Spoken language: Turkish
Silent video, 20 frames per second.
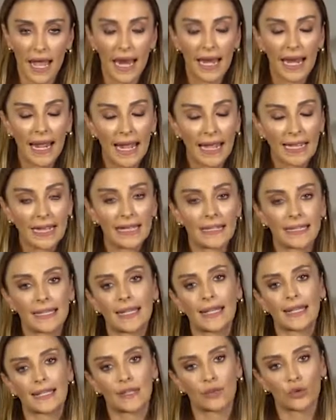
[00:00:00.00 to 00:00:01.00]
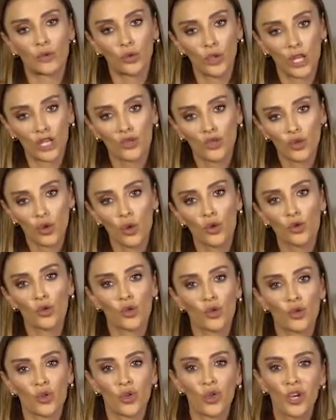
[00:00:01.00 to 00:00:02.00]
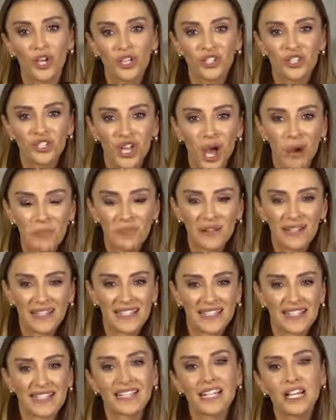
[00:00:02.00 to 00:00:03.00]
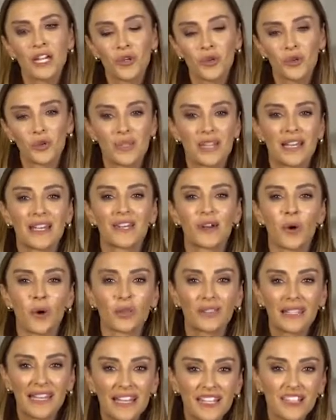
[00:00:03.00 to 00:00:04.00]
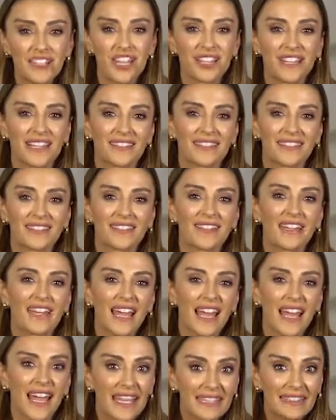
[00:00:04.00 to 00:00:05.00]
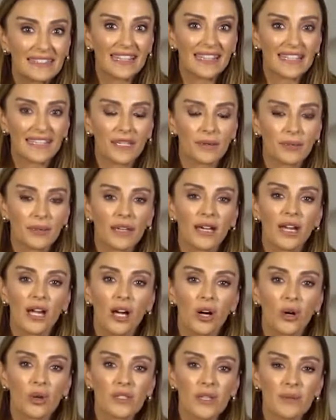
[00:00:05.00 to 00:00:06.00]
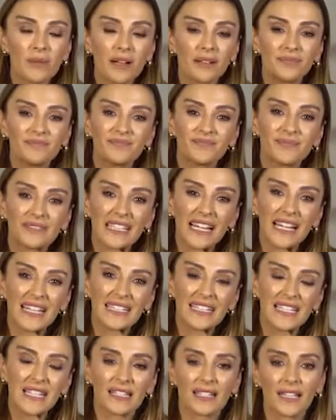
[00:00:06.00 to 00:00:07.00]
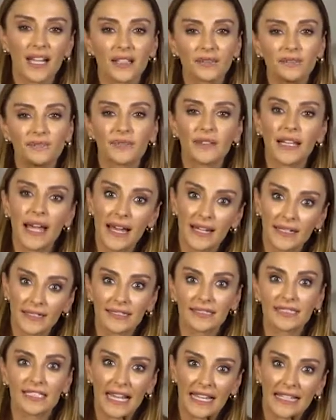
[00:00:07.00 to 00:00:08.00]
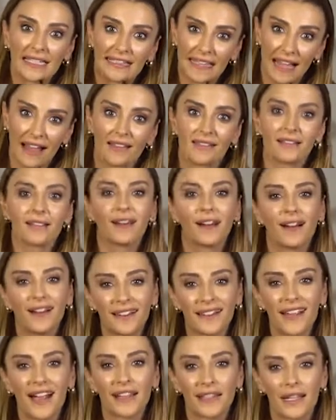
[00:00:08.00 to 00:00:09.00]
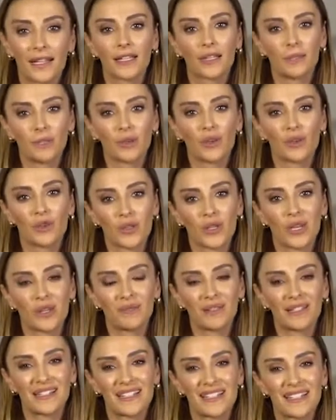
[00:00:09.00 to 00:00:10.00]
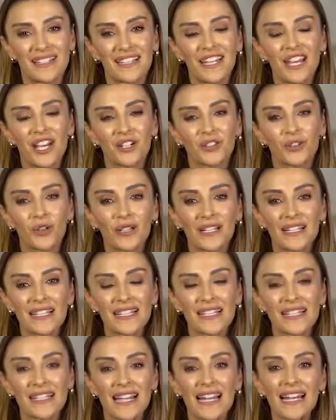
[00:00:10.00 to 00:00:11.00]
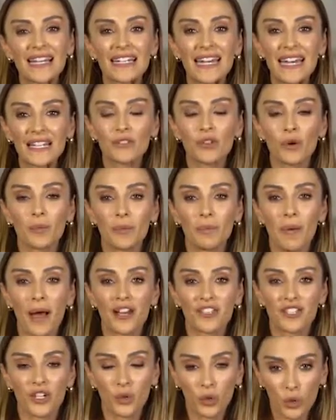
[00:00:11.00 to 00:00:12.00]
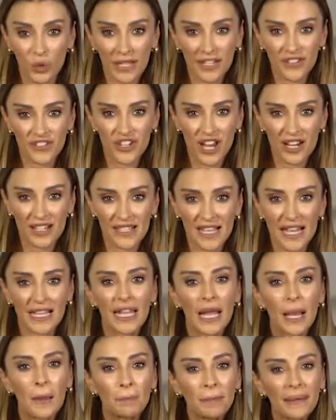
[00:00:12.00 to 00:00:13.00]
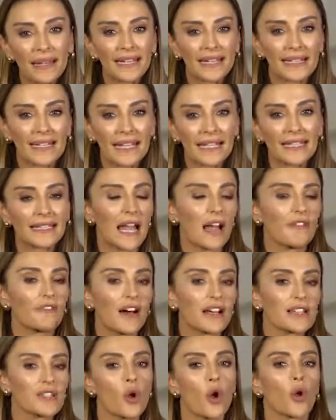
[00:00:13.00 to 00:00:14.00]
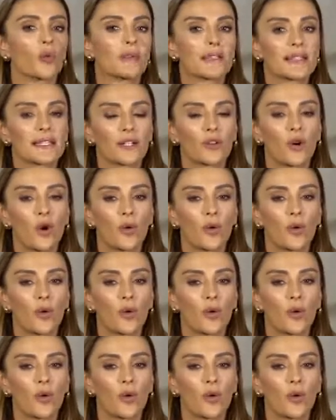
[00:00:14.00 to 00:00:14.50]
eğer hele ki hani güneş gözlüğü, şapkası, üzerine o deri ceketi, eteği gibi o zaman gerçekten gerçekten anneannen gibi gözükebilirsin. Dolayısıyla retro bir parça kullanacaksan bir ya da ikiden fazla olmasın